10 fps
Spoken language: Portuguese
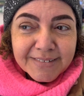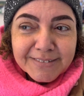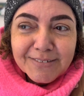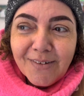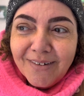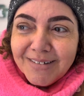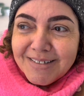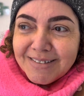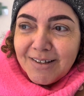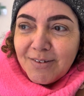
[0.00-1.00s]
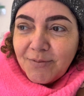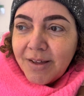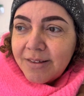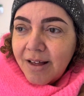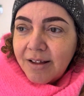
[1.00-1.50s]
Nossa, é
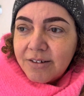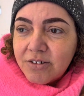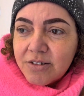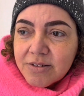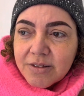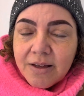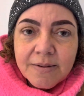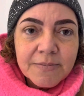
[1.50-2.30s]
verdade isso, tá?